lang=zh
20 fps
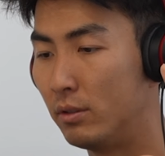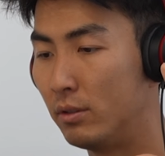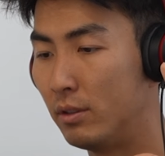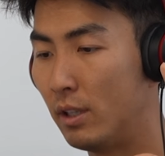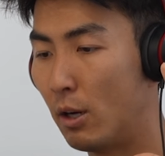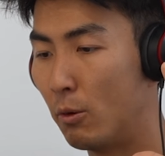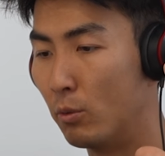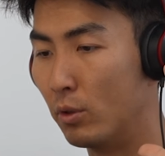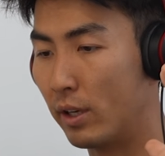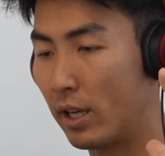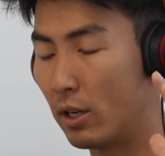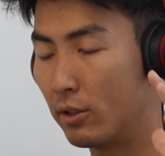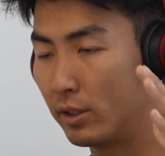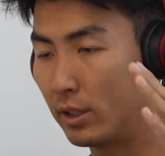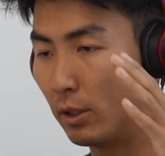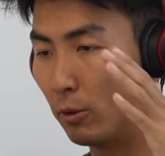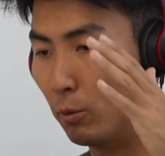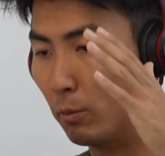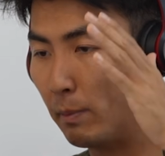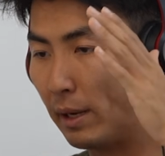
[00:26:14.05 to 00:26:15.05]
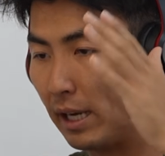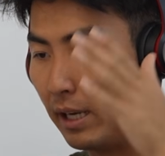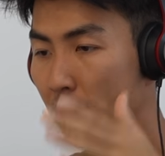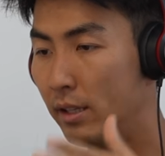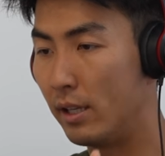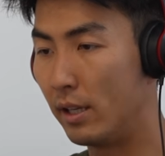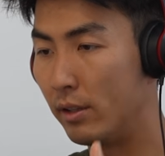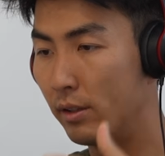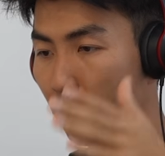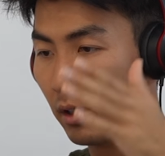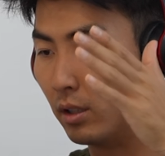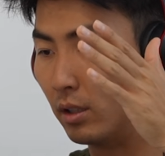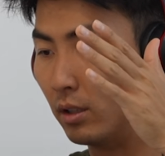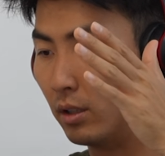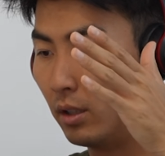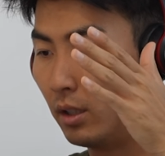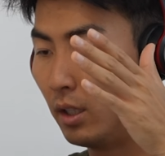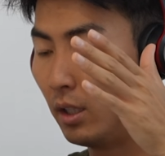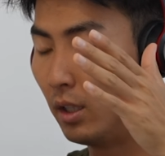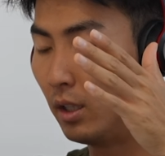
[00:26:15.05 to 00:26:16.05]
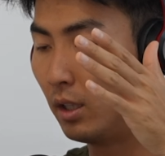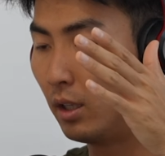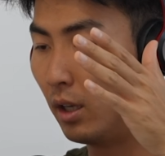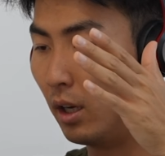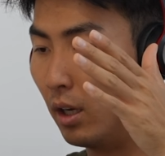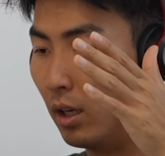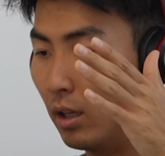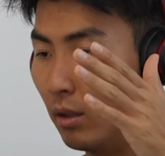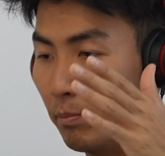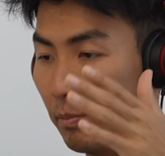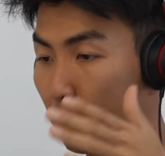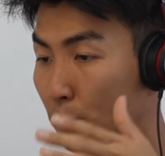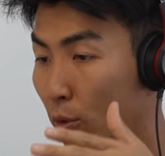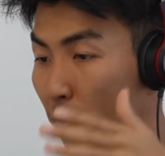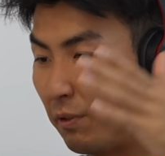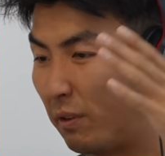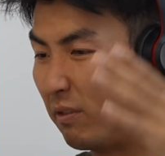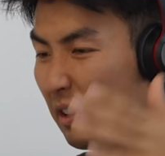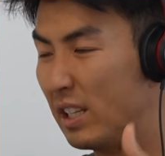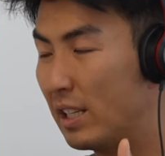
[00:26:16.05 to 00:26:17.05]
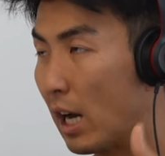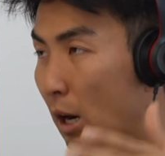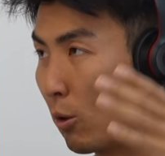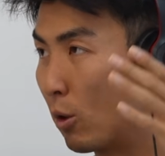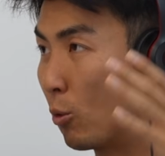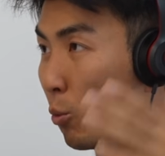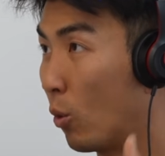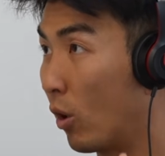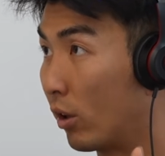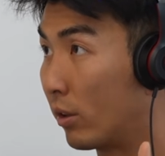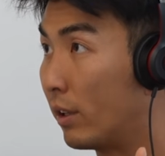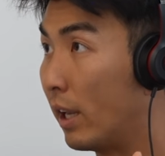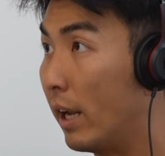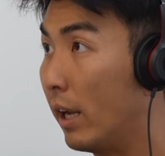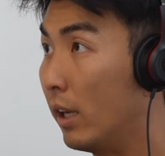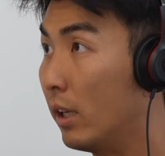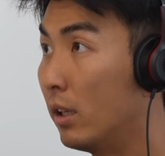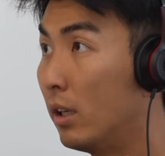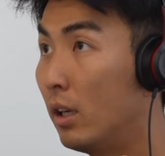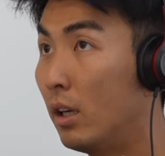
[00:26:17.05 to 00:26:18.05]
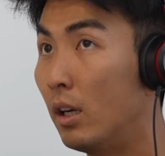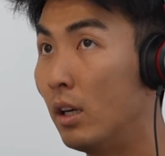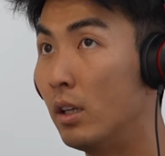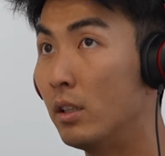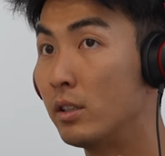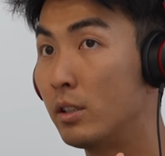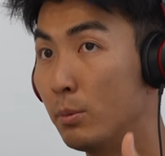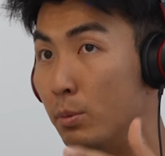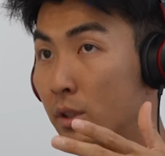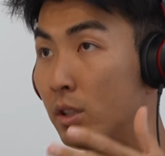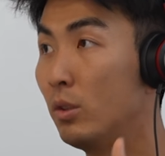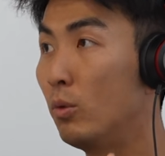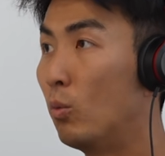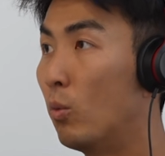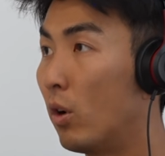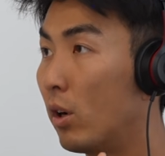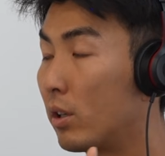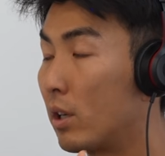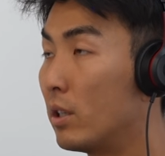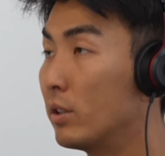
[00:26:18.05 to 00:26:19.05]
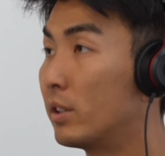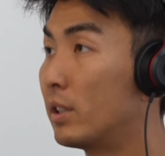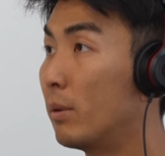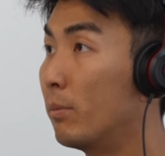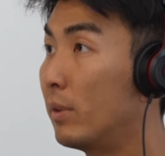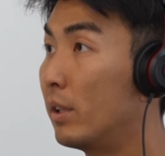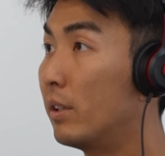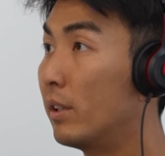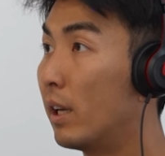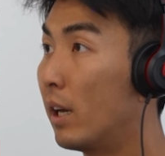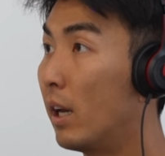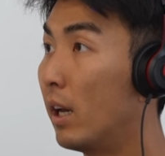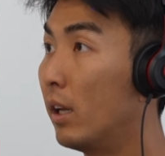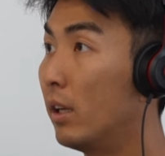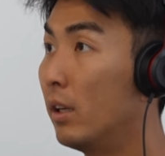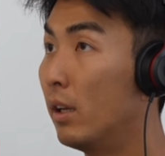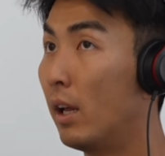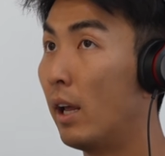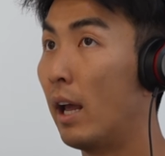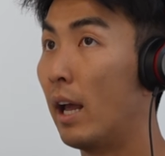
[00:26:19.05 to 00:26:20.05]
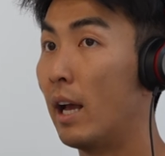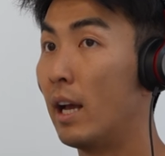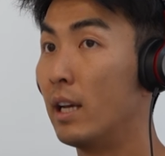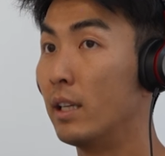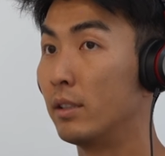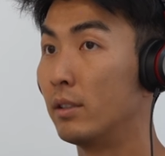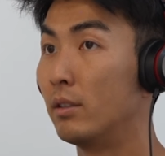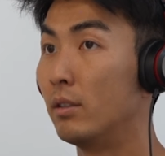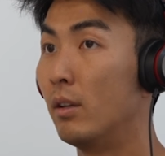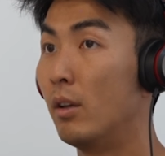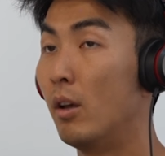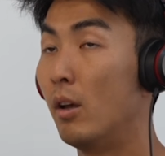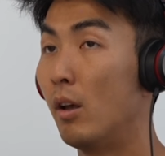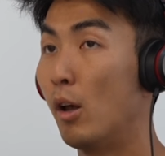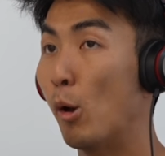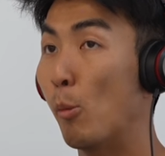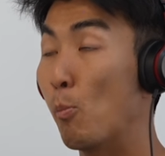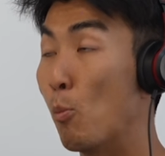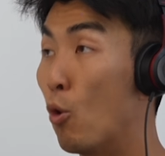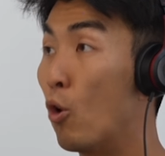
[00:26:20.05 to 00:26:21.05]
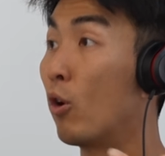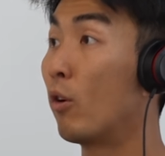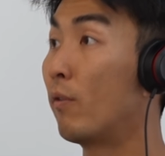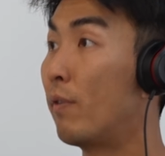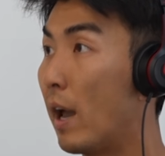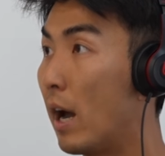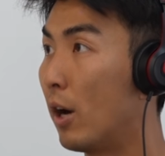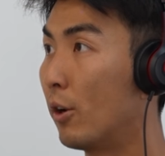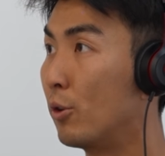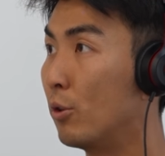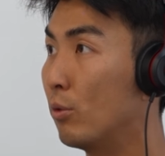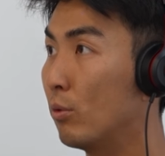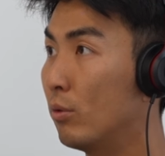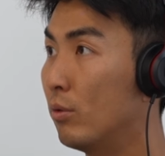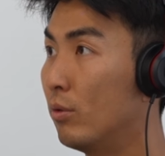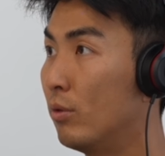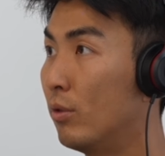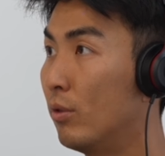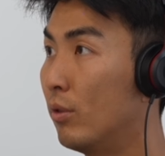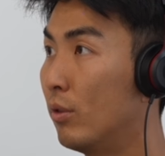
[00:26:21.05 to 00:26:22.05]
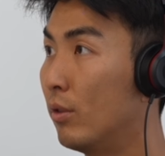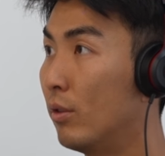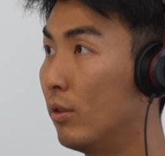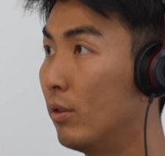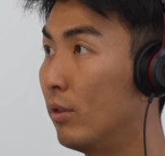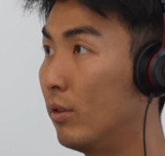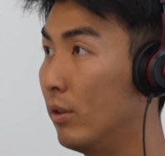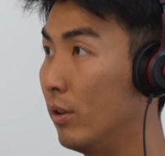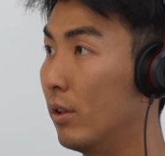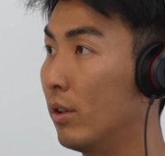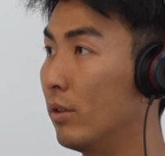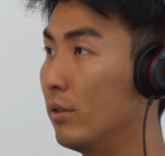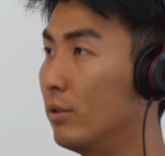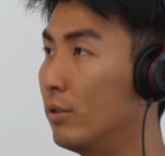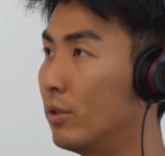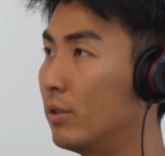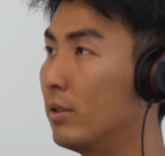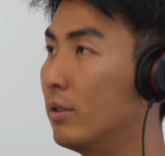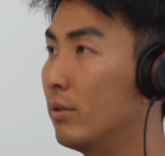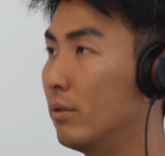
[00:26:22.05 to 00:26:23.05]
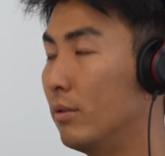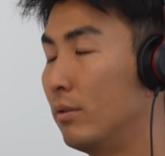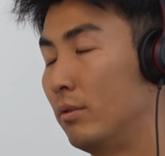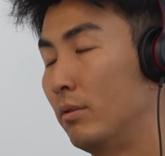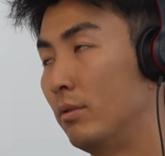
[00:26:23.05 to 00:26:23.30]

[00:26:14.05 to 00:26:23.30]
让我了解我每一天的，呃，比如说 fifteen hour work day，是不是 work on something thathas more value？Yeah，you know。我觉得你这